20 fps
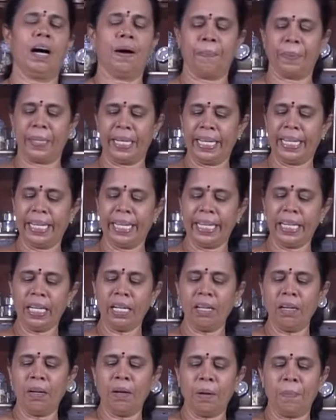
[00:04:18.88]
அப்படி இல்லைன்னா
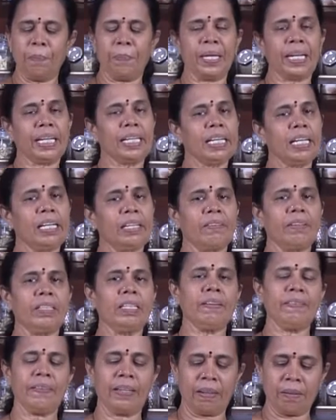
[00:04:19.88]
விரட்டலுக்கு
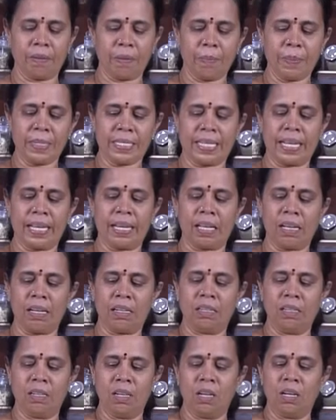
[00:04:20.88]
வந்து வேறு விதமாக செய்யலாம்
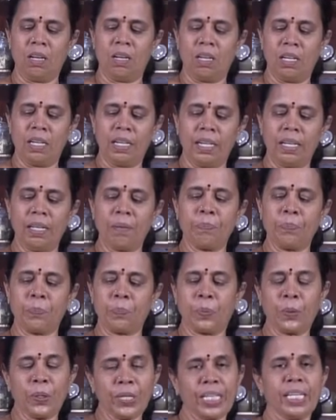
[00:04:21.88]
ஆனால்
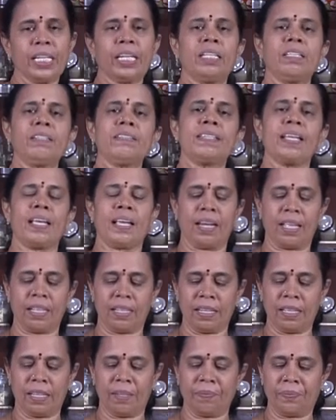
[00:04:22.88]
பொரிக்கிறதும் செய்யலாம்
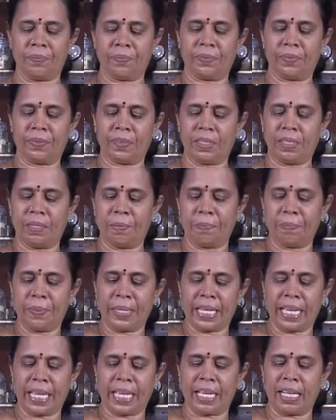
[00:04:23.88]
அதில்
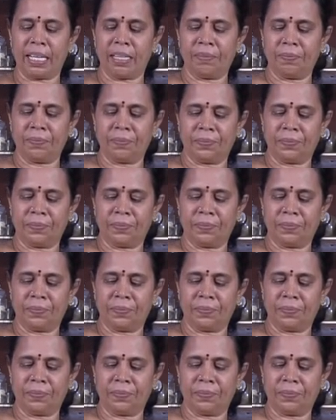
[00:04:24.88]
பீக்கங்காய்